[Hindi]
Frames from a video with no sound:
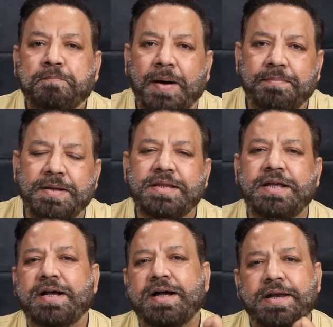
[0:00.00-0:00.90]

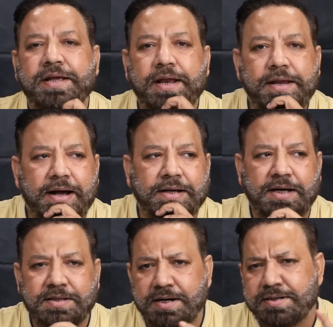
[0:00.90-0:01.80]
पाबंदी लगाने के लिए
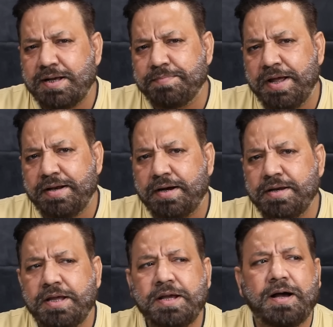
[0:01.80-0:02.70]
अतात आर साहब ने
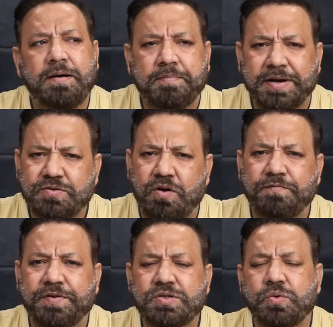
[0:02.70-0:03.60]
ऐलान किया प्रेस
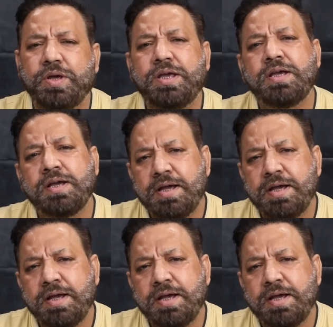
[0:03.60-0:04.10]
कॉन्फ्रेंस हुई